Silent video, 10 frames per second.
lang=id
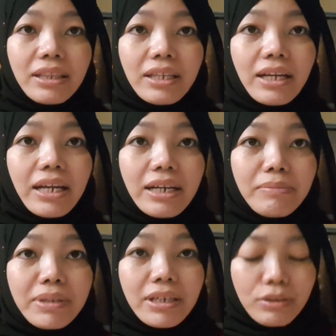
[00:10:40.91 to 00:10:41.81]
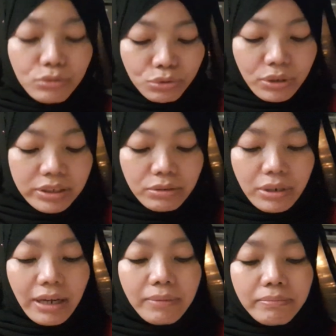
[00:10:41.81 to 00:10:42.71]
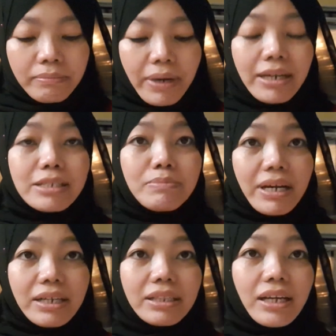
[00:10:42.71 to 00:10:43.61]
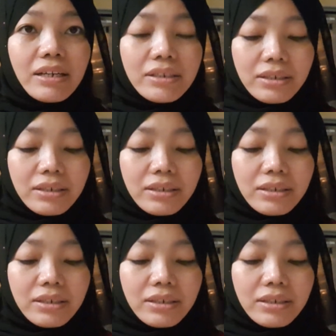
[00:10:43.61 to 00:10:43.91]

36 37 aja udah panas banget ya